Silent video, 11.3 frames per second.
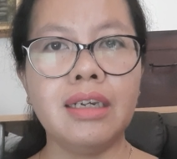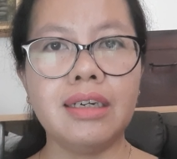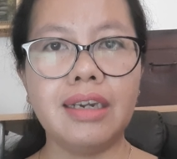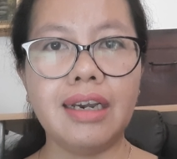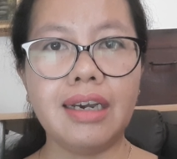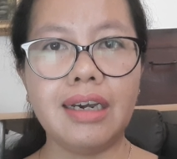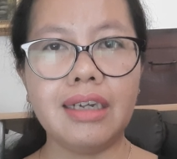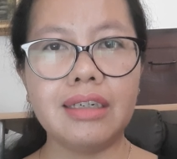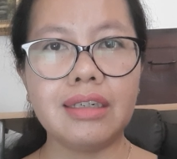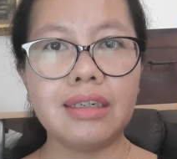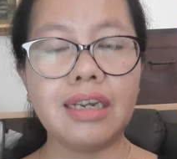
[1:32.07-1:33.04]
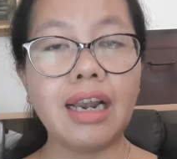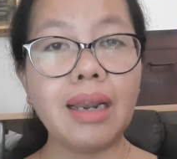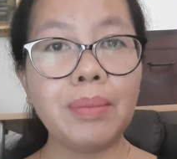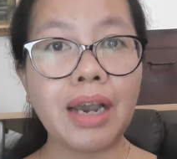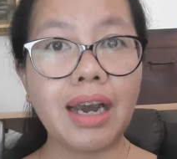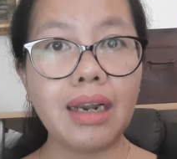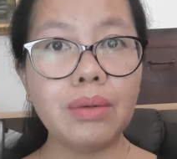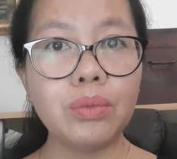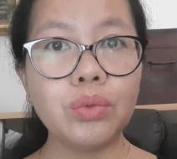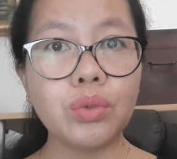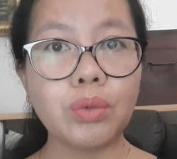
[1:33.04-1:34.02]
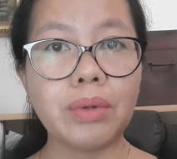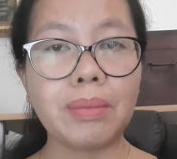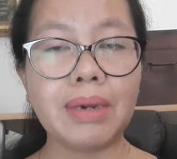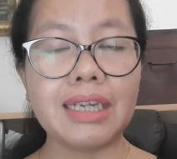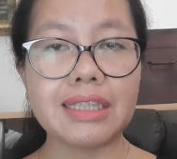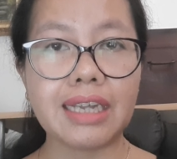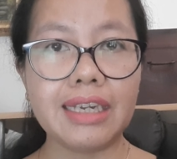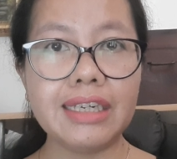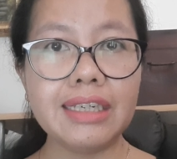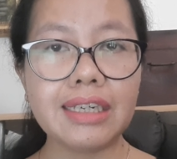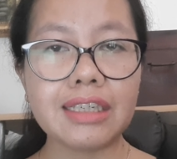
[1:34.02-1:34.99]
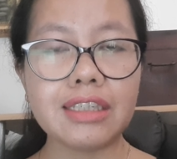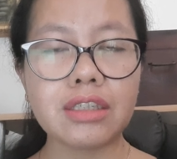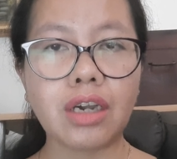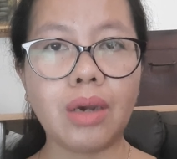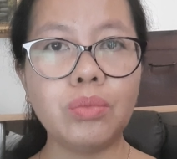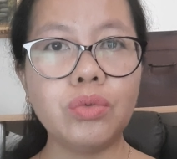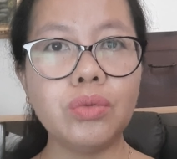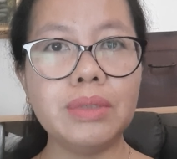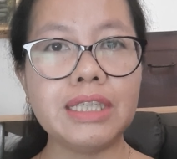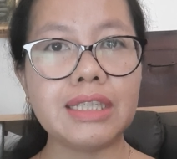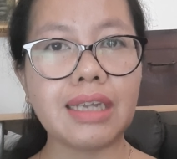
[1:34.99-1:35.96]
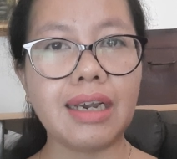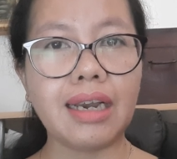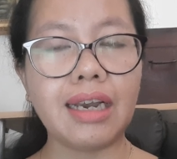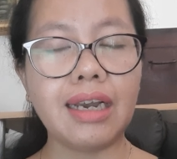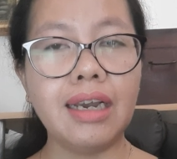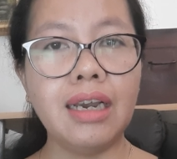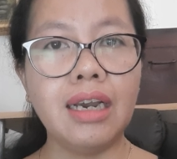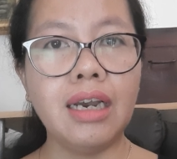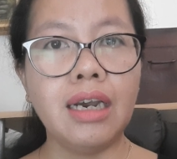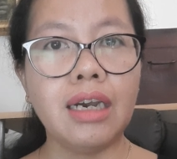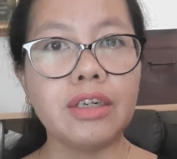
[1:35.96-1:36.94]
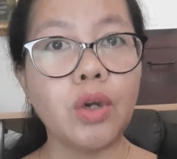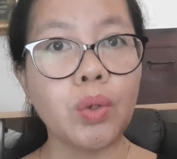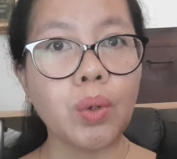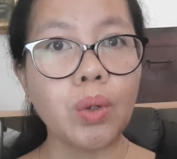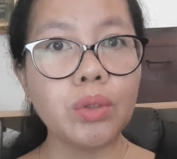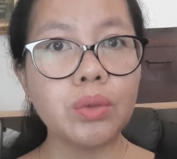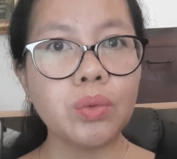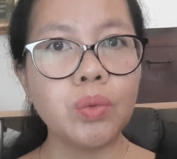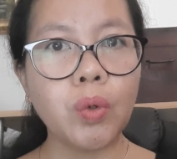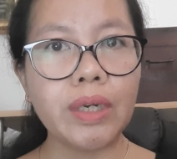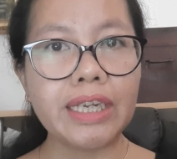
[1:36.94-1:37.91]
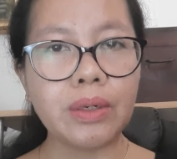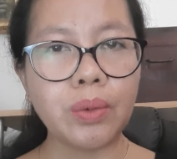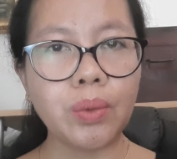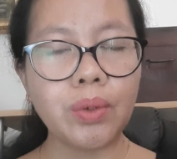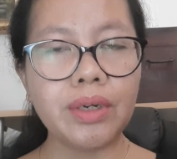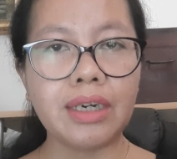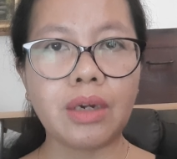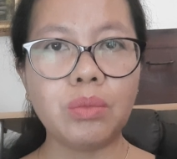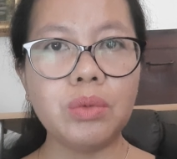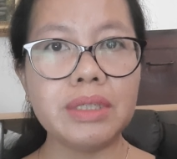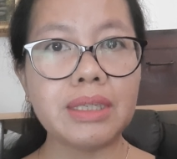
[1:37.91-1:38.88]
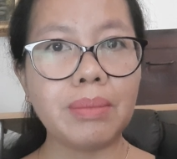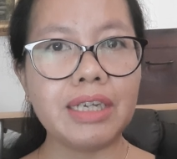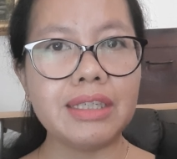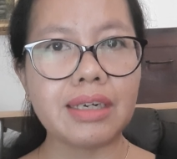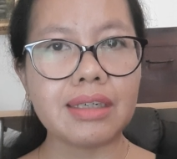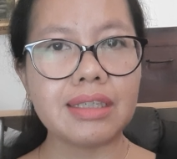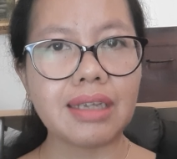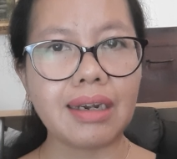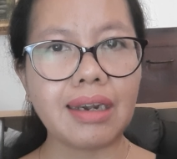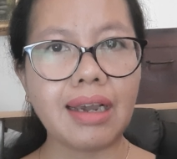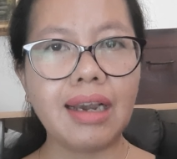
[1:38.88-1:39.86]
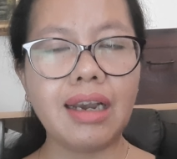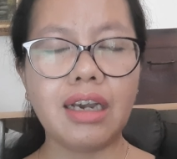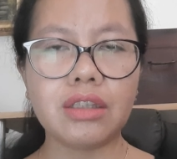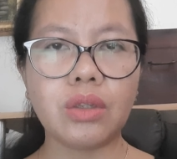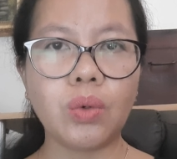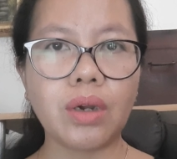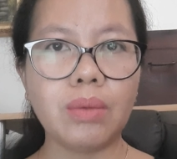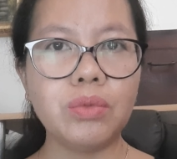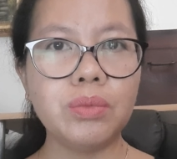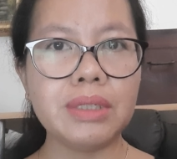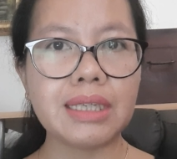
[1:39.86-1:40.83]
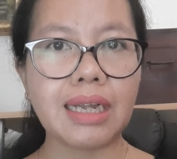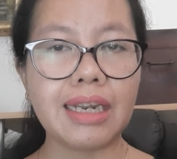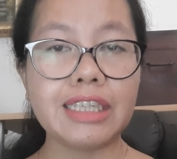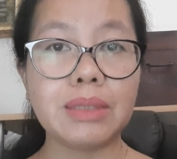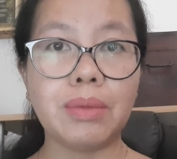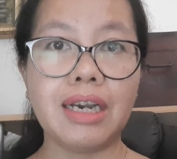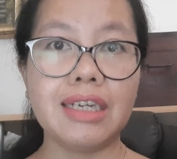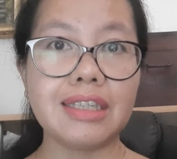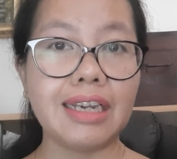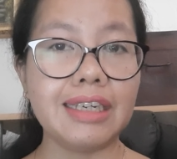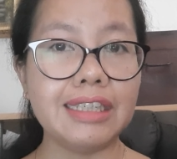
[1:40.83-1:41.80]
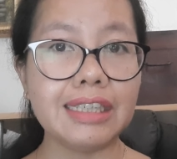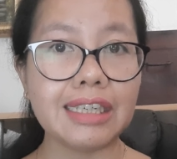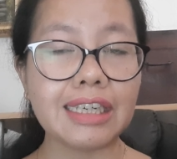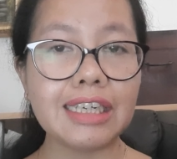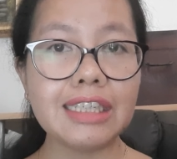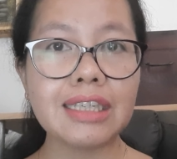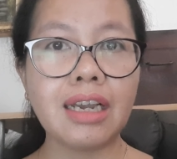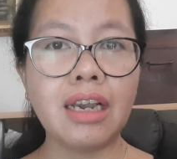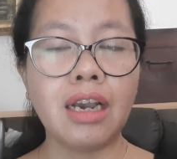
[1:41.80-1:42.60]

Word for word: Dan dalam hal untuk berbahasa Inggris, kamu bisa download Duolingo dan kamu bisa belajar di sana atau kamu bisa les bahasa Inggris